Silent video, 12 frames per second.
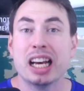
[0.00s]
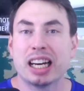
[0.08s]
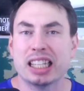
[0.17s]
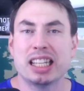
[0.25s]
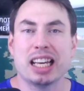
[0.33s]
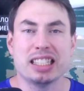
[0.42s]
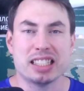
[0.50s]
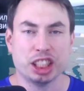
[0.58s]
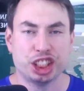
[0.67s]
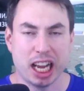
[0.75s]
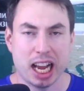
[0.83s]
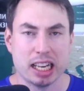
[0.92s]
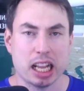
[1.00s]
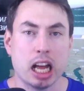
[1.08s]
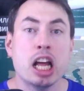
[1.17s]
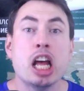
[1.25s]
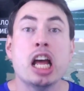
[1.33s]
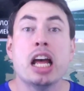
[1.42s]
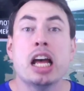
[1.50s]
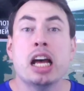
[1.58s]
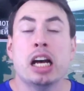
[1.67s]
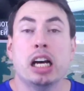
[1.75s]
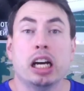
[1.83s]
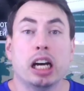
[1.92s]
Хотя изначально
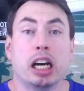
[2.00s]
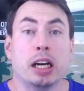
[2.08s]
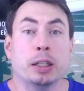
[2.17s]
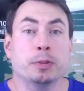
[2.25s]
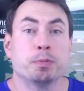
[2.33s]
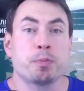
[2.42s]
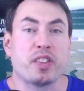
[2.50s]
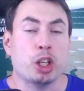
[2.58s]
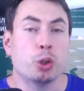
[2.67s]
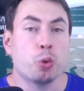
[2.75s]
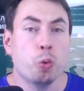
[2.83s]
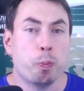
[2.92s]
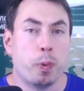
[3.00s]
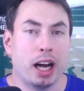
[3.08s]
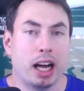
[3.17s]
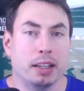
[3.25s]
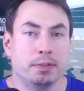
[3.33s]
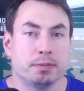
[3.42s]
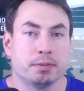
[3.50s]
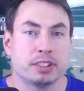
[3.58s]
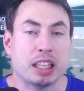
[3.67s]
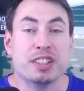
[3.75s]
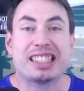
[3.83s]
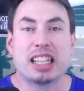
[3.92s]
а, группа
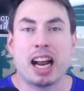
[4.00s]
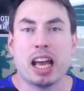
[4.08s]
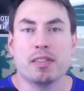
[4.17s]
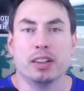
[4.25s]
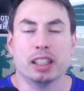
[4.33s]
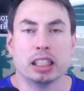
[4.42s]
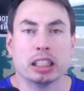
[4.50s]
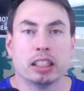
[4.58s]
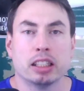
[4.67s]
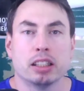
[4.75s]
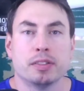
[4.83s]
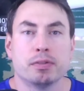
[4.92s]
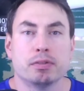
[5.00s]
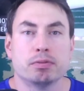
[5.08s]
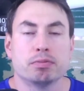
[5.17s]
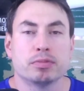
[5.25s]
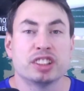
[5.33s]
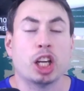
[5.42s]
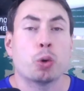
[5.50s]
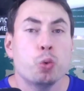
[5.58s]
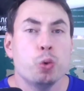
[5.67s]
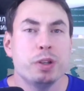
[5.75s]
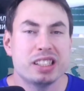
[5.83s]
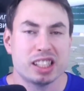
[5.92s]
выстраивала
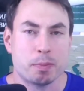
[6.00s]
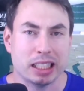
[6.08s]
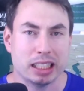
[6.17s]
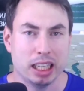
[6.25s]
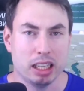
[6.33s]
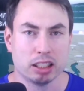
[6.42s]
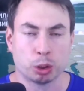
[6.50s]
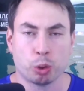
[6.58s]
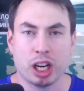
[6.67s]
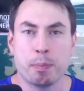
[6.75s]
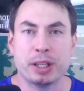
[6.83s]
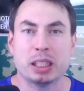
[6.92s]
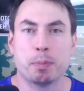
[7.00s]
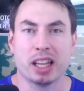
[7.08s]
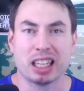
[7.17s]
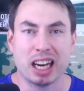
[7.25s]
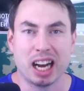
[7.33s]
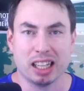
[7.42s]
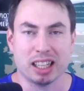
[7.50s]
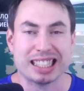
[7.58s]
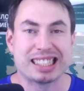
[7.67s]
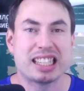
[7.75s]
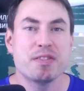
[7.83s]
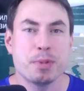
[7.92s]
такую бизнес-модель, которая предполагала
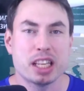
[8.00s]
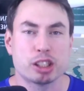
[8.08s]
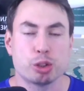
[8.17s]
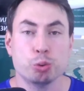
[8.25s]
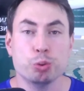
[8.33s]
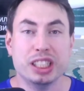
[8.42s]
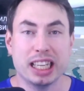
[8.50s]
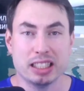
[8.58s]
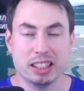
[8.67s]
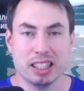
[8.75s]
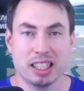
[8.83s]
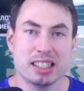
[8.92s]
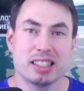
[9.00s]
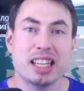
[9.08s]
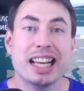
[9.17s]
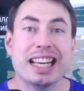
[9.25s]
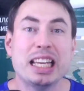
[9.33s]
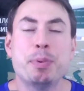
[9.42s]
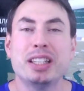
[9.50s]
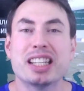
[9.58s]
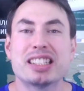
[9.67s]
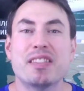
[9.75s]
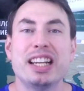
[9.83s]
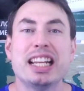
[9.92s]
совместную деятельность и
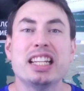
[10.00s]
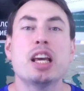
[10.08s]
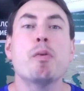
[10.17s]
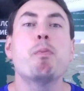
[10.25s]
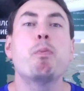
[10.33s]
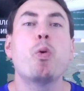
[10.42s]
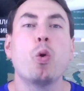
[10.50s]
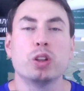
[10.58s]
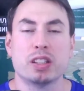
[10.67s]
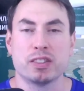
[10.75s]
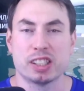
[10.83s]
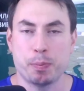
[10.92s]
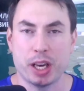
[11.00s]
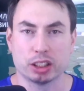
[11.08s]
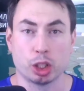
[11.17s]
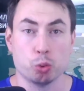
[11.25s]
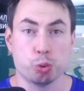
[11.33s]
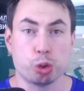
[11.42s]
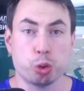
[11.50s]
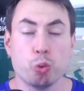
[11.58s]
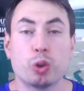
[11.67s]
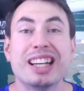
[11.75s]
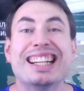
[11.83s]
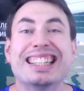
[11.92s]
предоставление полного спектра
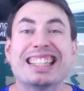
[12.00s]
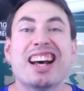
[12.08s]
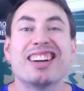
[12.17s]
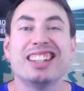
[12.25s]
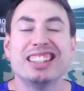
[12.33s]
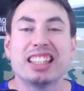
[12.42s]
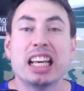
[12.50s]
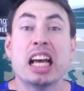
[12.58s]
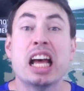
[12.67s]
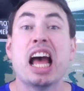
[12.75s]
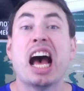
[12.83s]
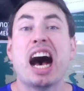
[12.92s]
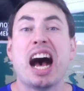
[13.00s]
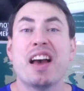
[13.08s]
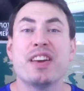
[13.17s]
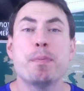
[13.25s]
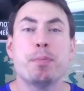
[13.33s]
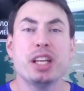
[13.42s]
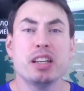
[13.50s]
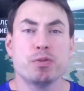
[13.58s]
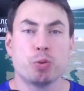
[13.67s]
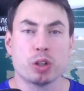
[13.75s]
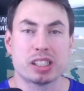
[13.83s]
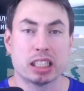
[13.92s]
услуг на рынке
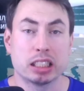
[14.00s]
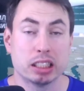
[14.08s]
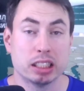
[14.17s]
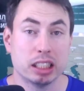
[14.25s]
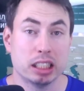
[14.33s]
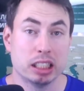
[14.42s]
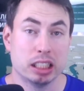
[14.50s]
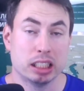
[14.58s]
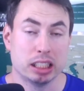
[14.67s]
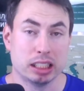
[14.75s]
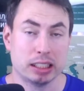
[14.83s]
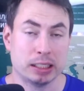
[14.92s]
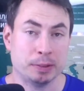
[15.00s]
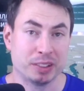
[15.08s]
авиаперевозок э,